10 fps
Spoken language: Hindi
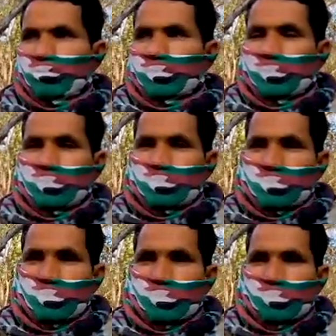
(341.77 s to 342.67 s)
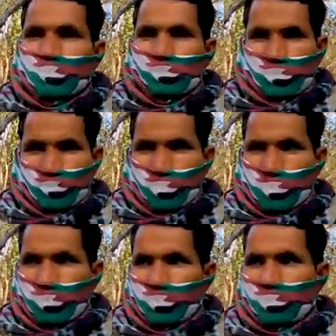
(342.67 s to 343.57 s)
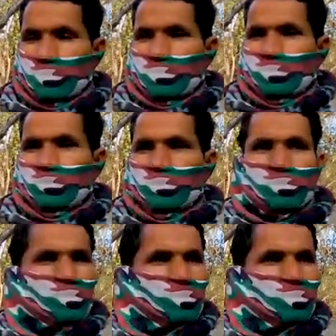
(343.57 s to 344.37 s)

बाकी जैसे स्पूटर डियर है ये